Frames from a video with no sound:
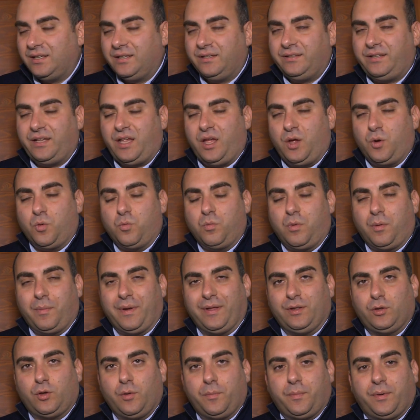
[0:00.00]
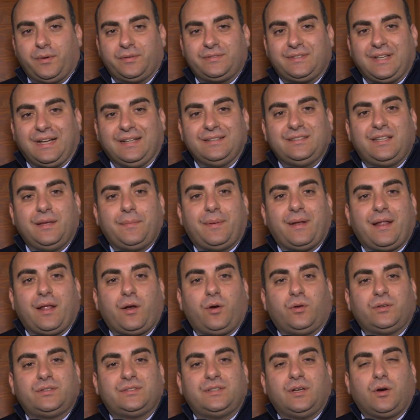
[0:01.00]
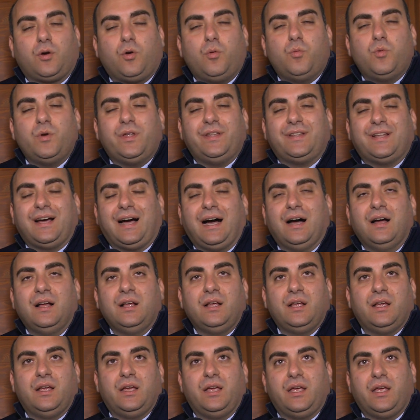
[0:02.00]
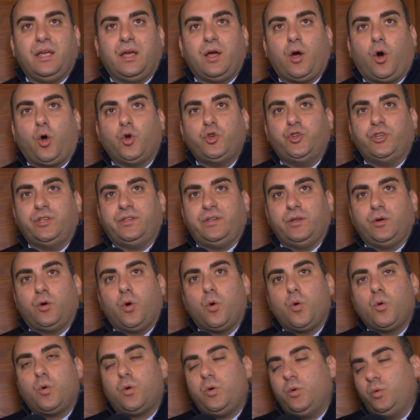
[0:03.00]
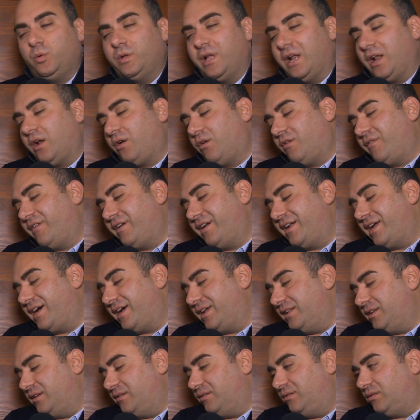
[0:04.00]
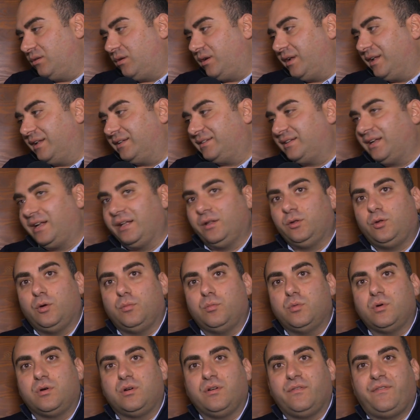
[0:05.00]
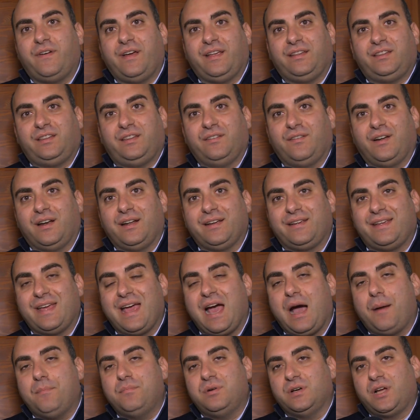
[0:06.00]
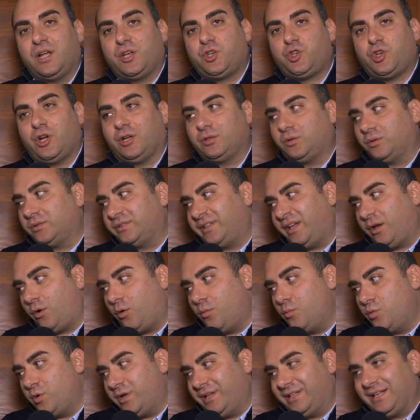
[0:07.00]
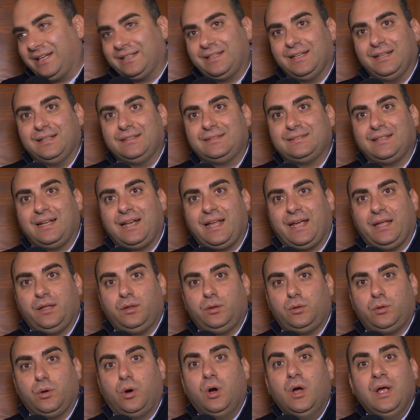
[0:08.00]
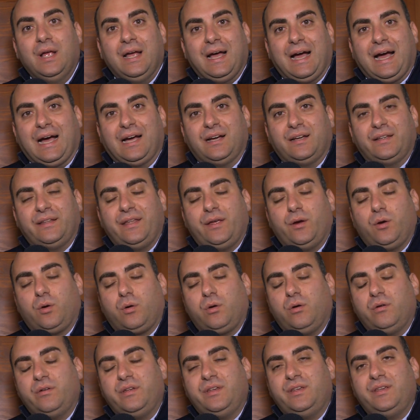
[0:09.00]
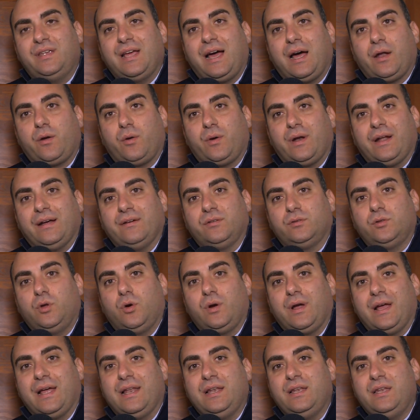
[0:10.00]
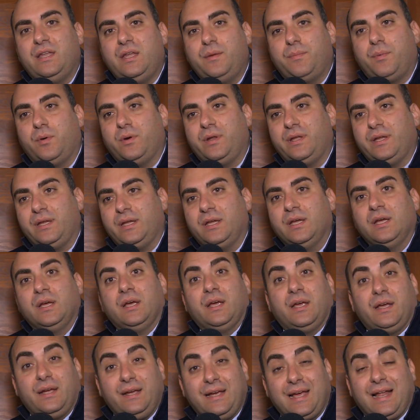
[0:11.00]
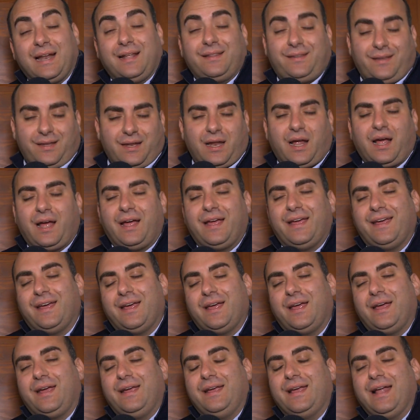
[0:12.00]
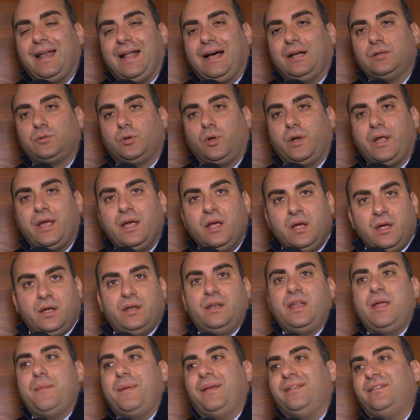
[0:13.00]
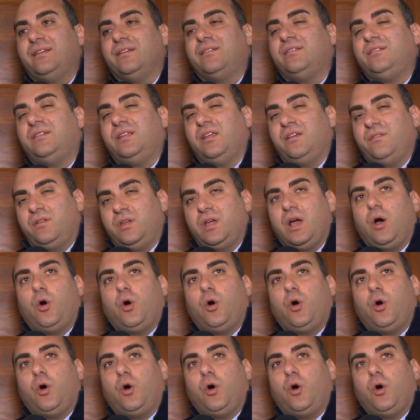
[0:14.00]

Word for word: Sì, un momento importante per la nostra comunità. Eh, oggi si conclude la nuova edizione del Salento Book Festival che ha abbracciato sei comunità del Salento, Aradeo, Corigliano, Nardoga, Gallipoli, Galatina e Galatone nei mesi estivi.